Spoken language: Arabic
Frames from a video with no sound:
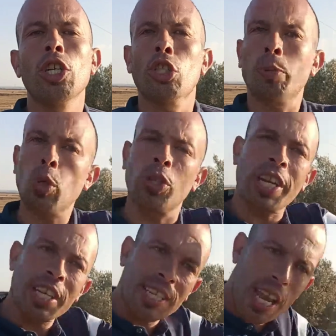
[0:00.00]
جبدوا
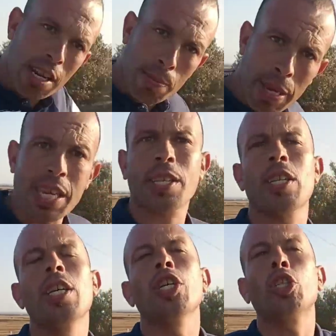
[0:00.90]
الدري الثاني ميت
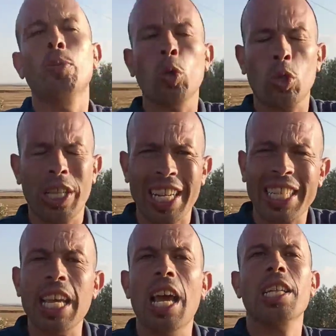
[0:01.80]
جبدوا الدري
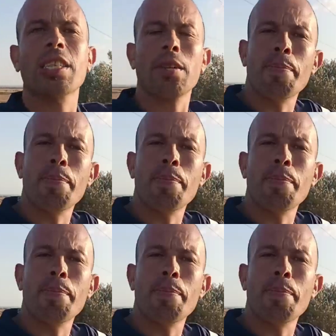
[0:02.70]
الثالث